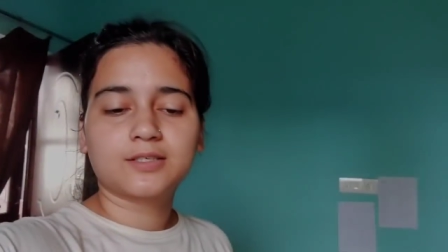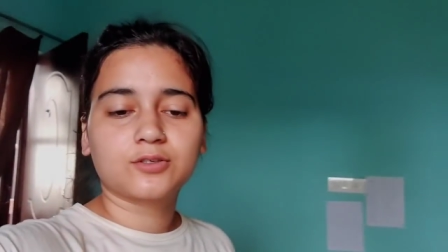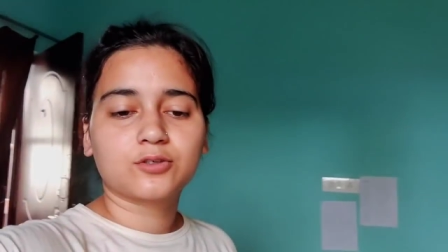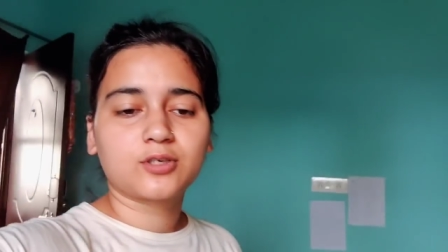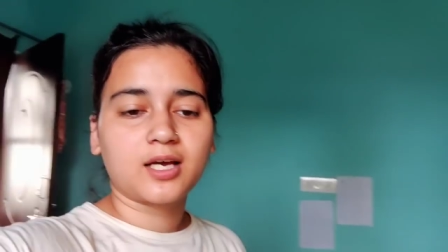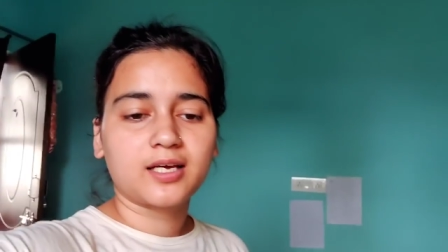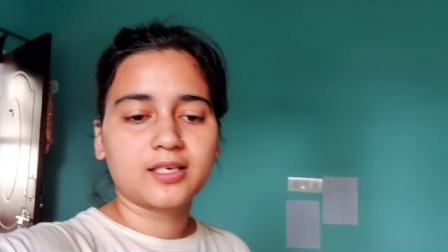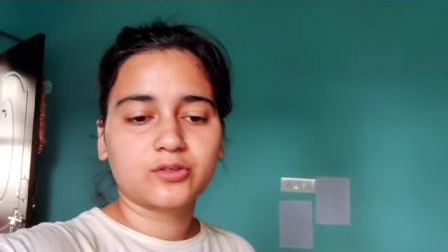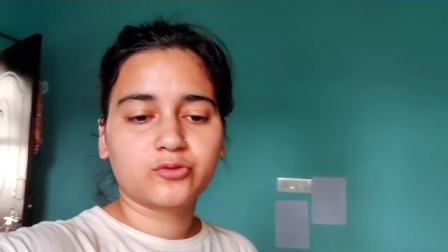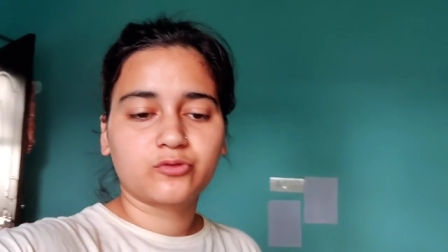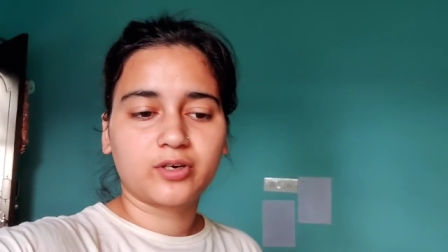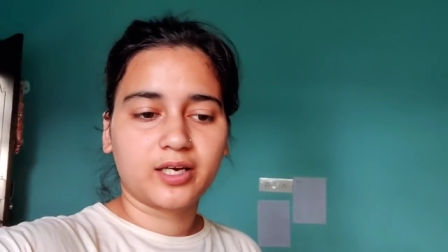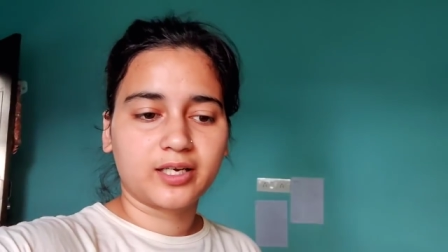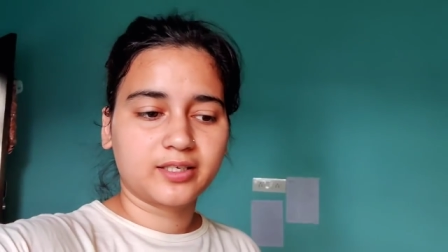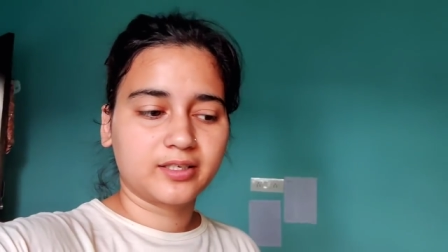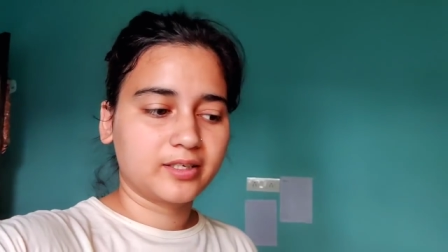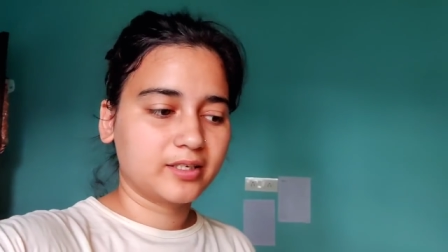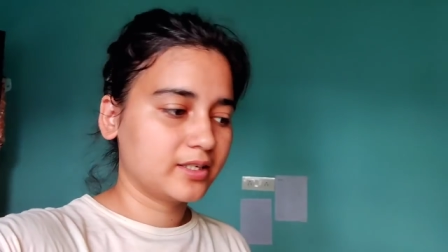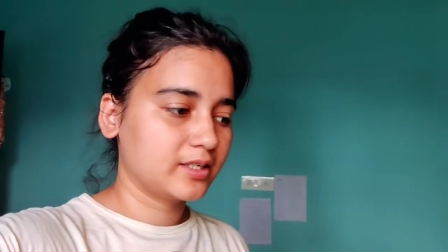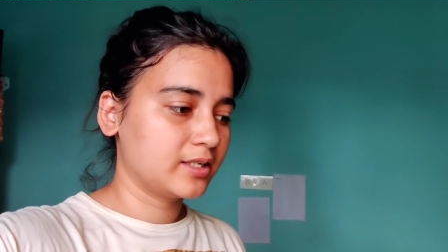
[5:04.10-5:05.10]
सो
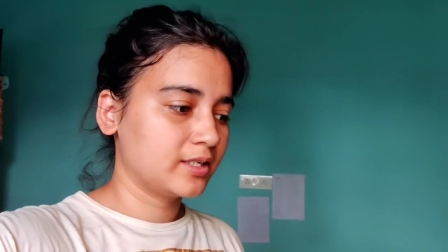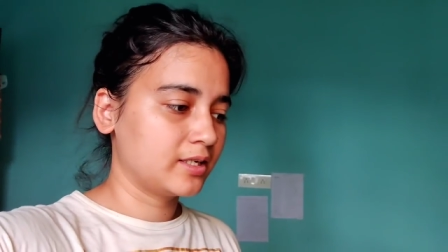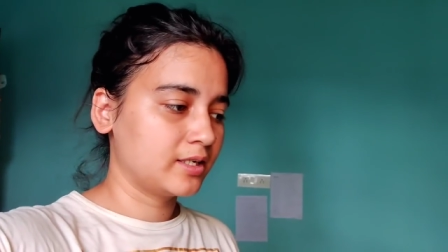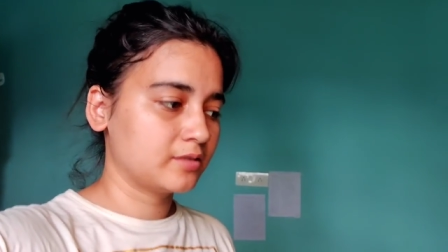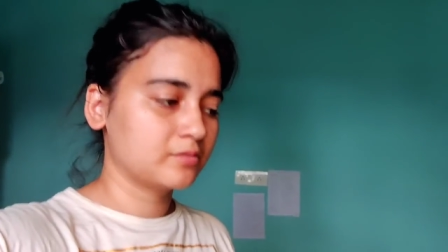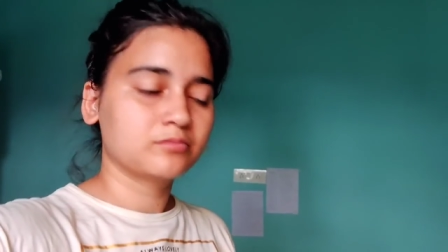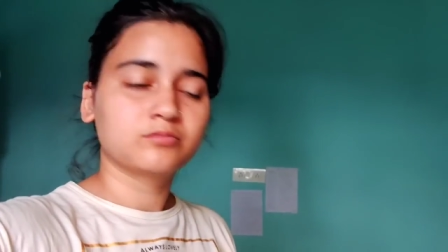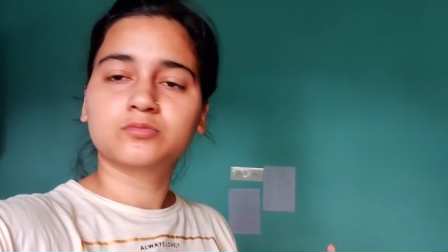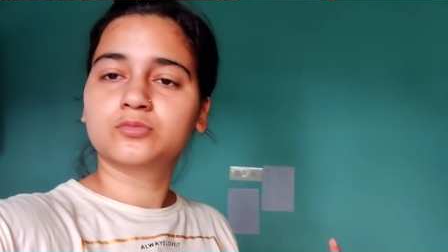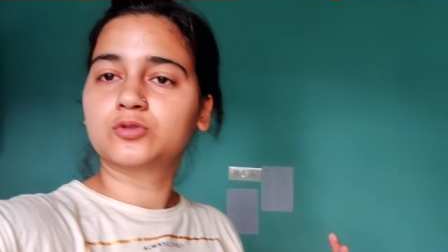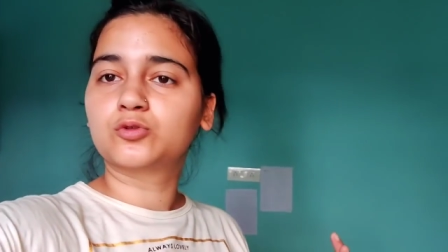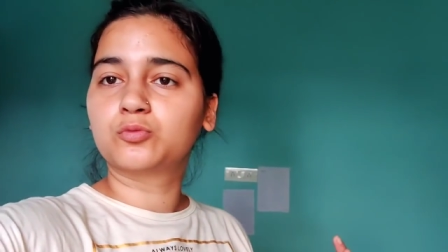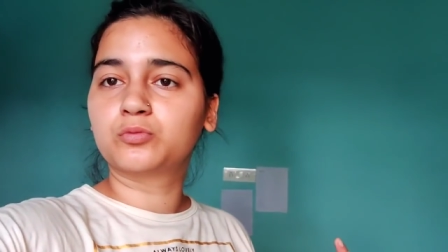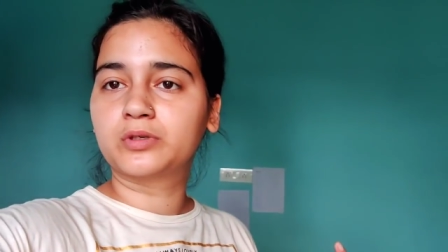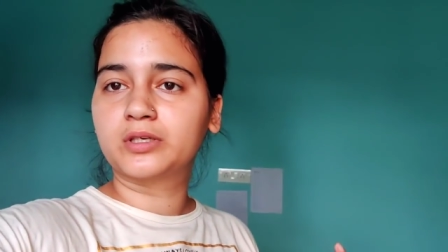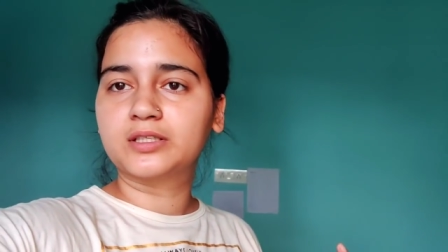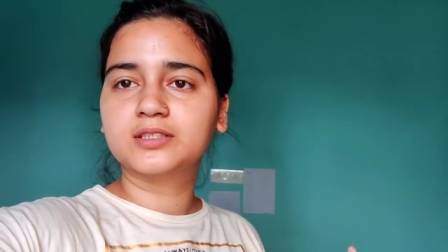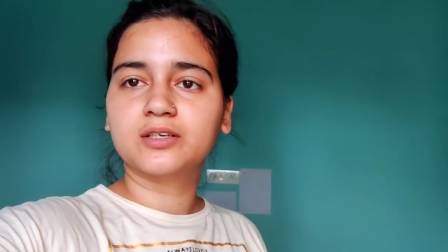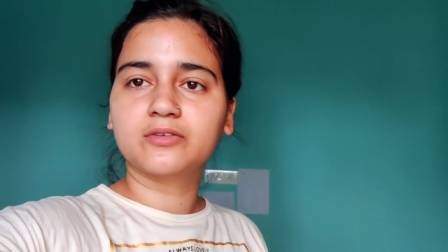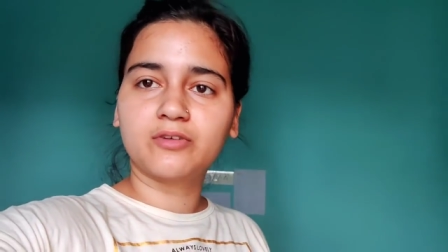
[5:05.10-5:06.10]
फाइनली रूम
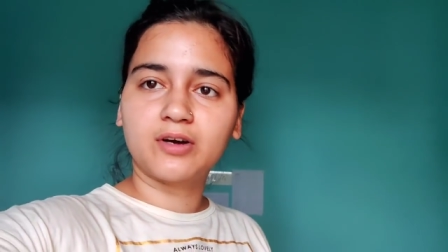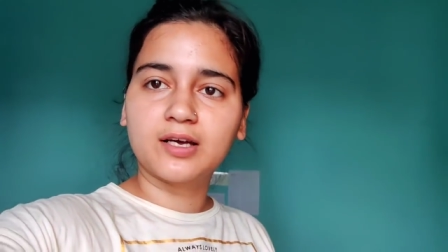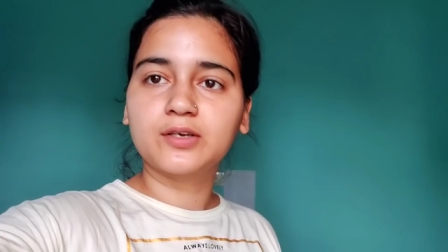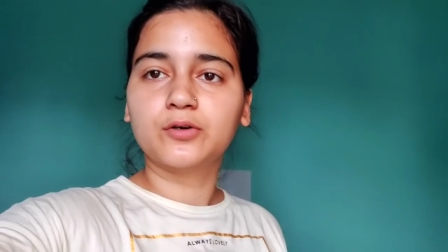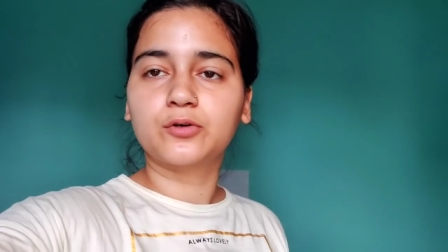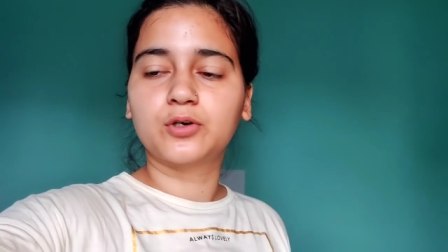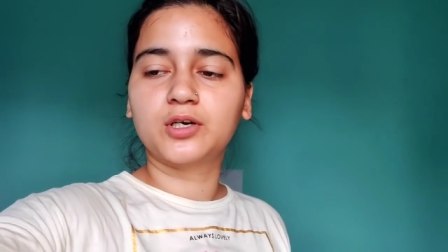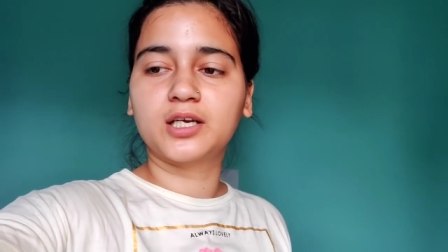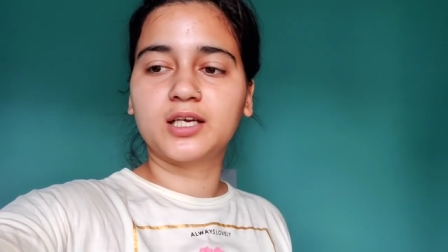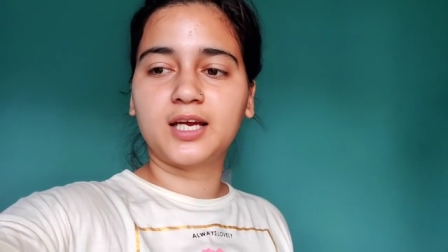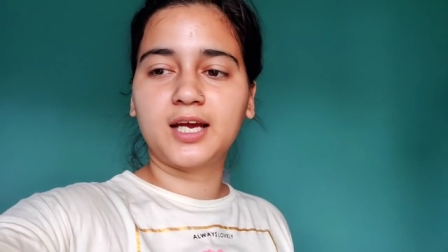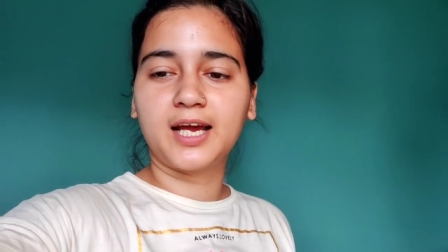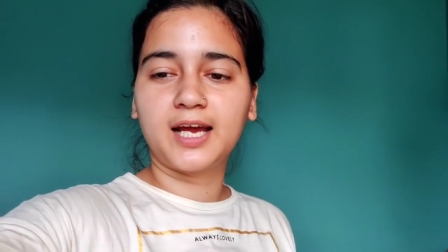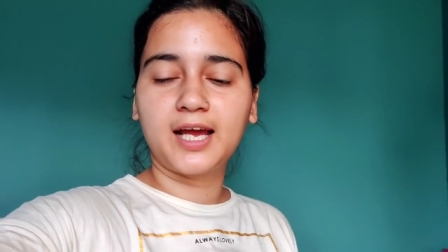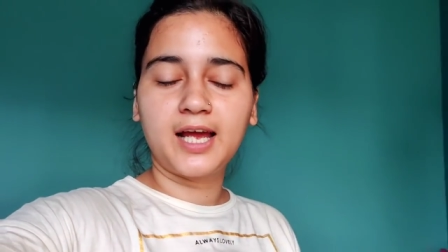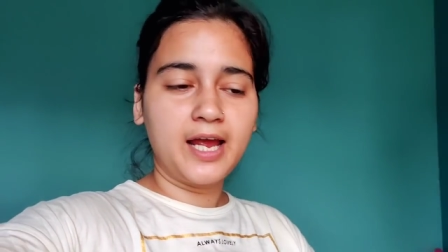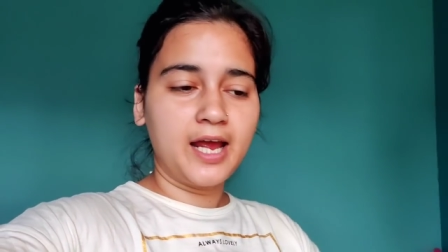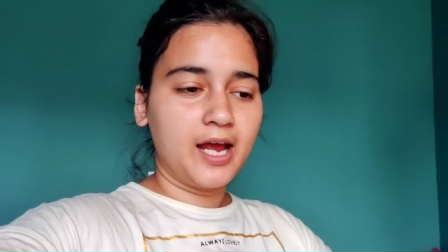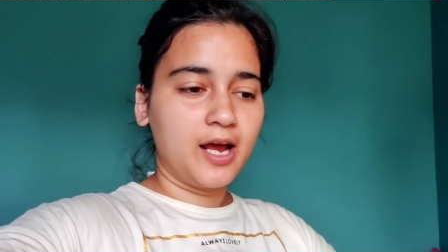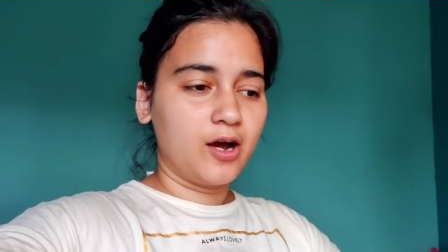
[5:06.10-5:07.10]
की सफाई हो गई है